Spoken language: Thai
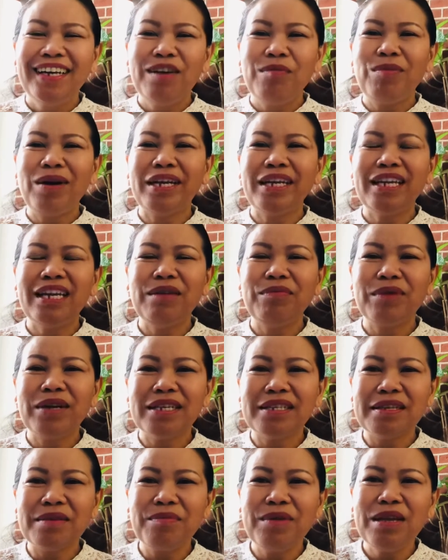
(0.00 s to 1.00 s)
บางคลิปก็
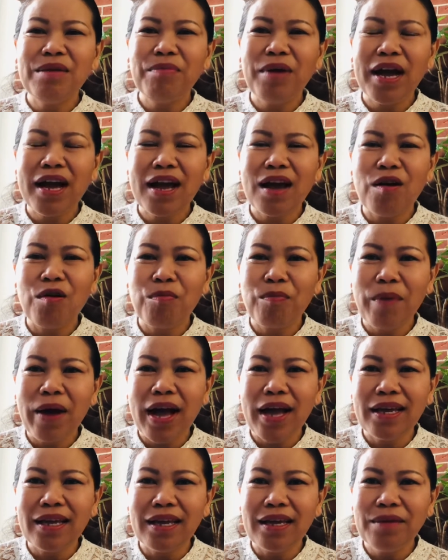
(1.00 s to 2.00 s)
สิมีผ้าเขาปลา
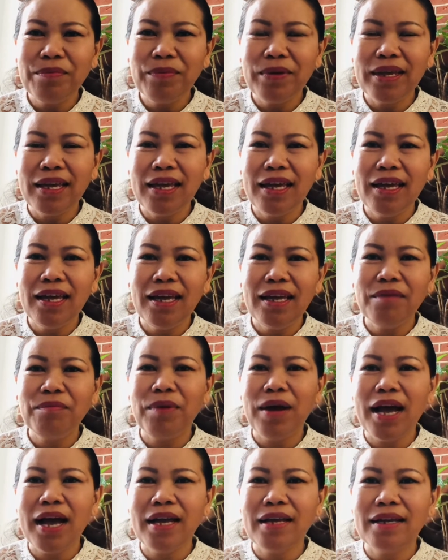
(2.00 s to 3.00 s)
เก็บเห็ด
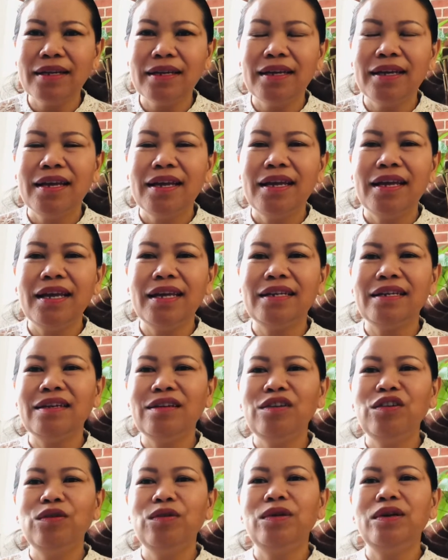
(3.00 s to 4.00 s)
ผ้าเห็ดน
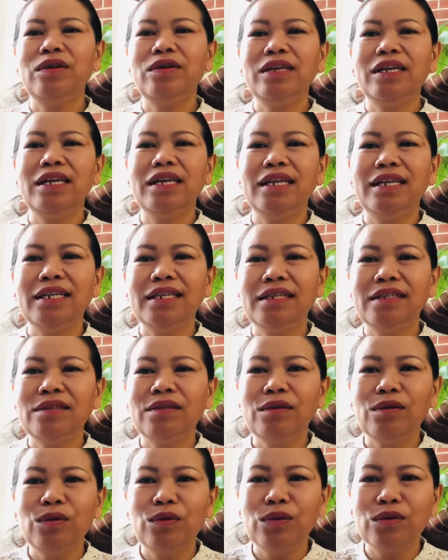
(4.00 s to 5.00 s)
อยู่นกิน
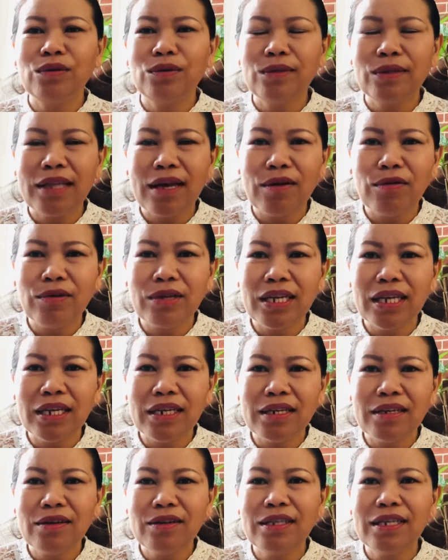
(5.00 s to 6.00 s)
สุลูกสุเตากิน
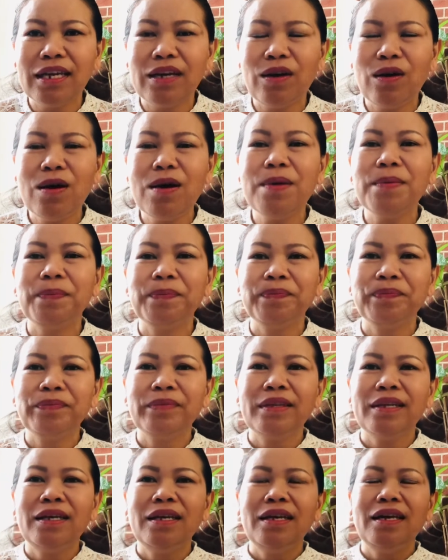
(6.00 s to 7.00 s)
เนากจาะเนาะ
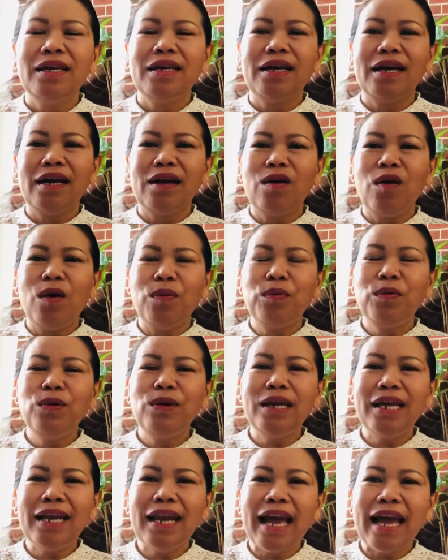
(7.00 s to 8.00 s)
ก็ขอบคุณ
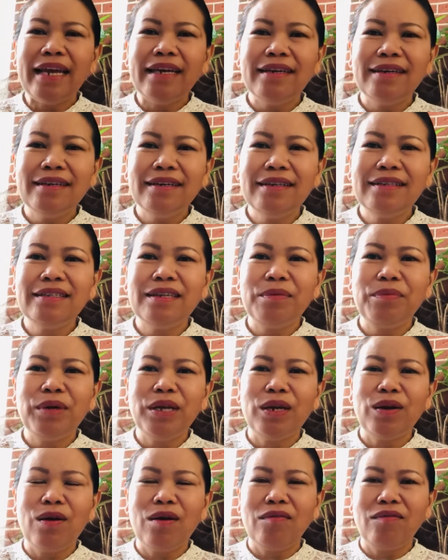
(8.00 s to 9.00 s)
หลายๆเด้อจาะพี่
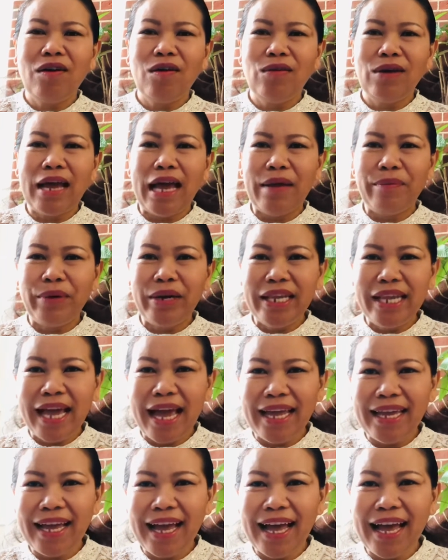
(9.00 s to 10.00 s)
น้องว่าหลายมันให
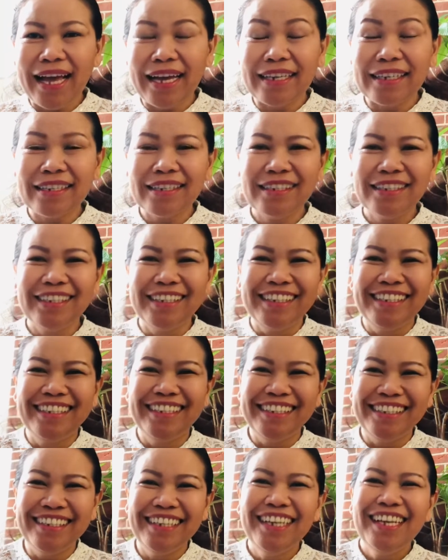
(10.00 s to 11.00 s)
ญ่ห้าง
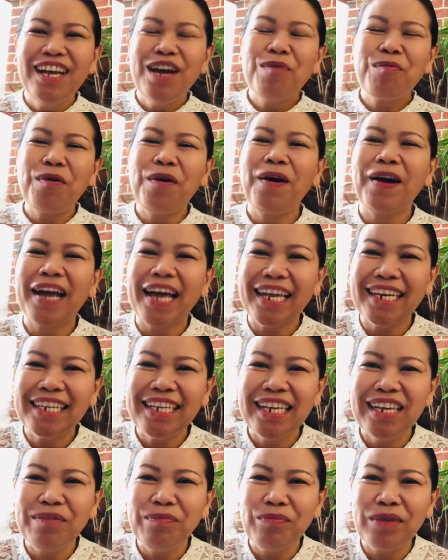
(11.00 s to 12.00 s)
พอกัน
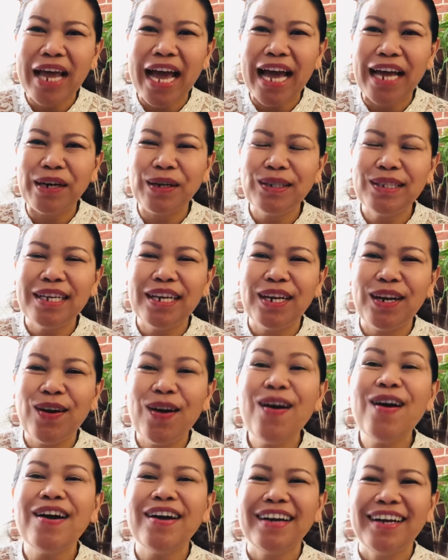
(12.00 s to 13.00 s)
คลิปหนาเนากจาะ
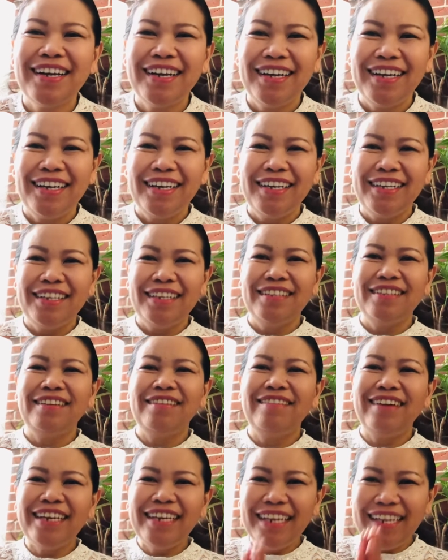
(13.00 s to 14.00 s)
เนาะส
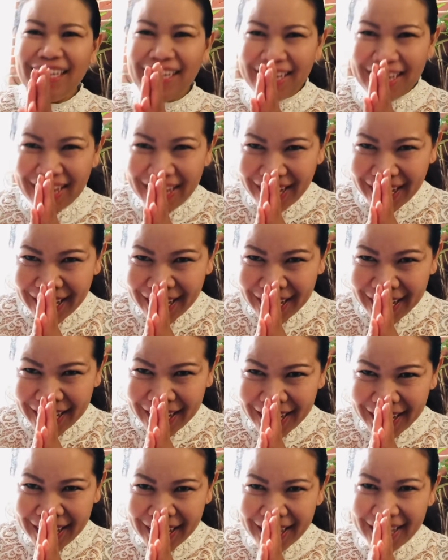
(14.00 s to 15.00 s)
วัสดี
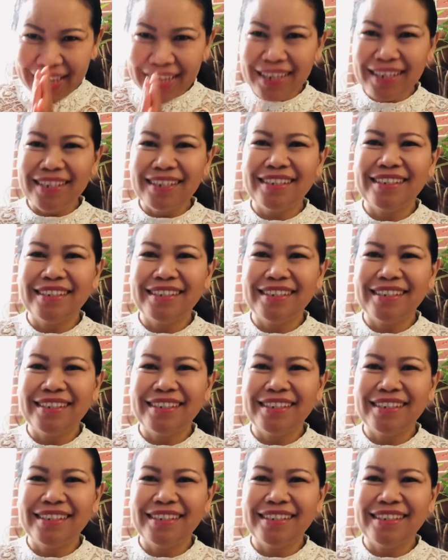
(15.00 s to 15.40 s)
ค่ะ